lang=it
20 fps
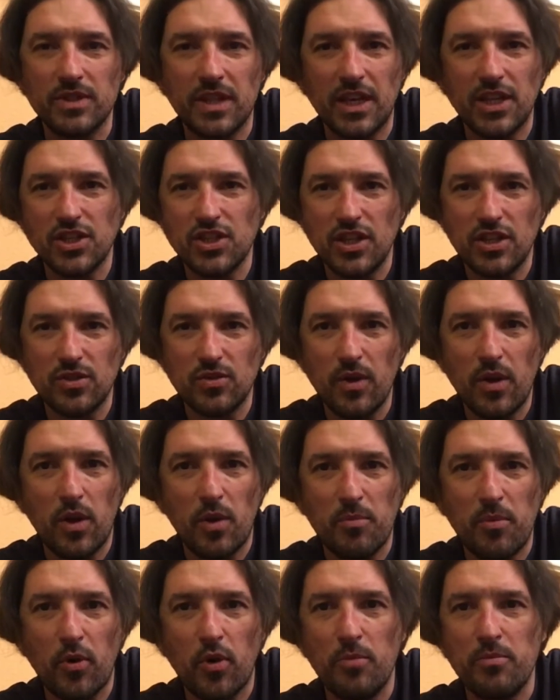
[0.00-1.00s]
300
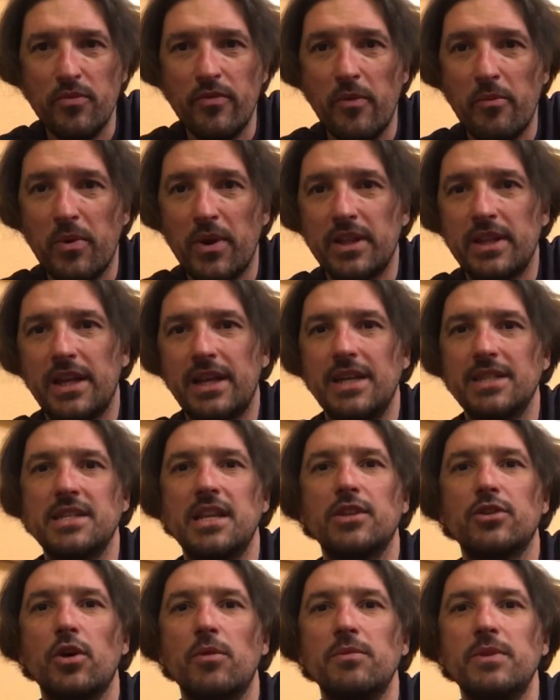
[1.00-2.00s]
euro poco più vi portate a casa
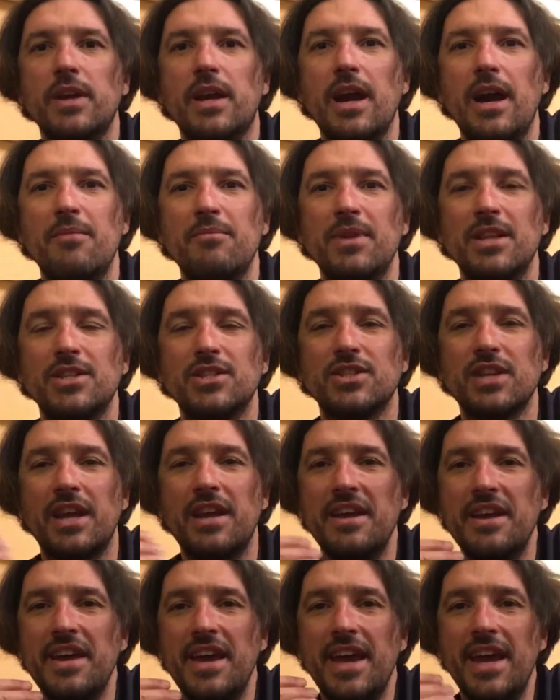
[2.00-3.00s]
del top di gamma
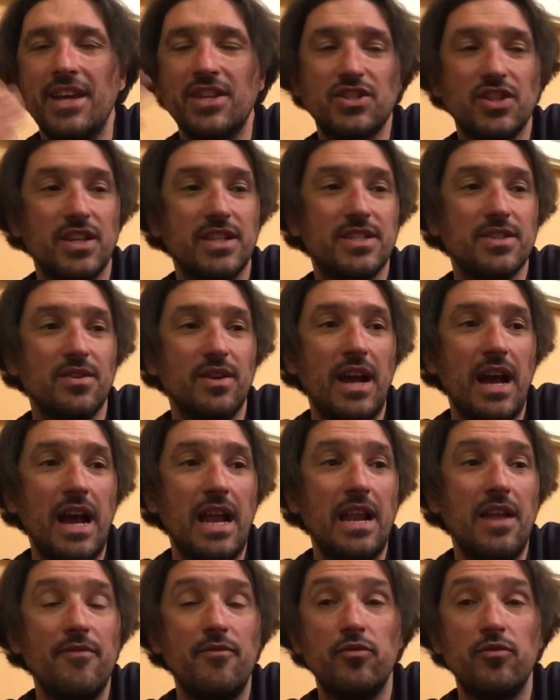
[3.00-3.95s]
G6 eccezionale,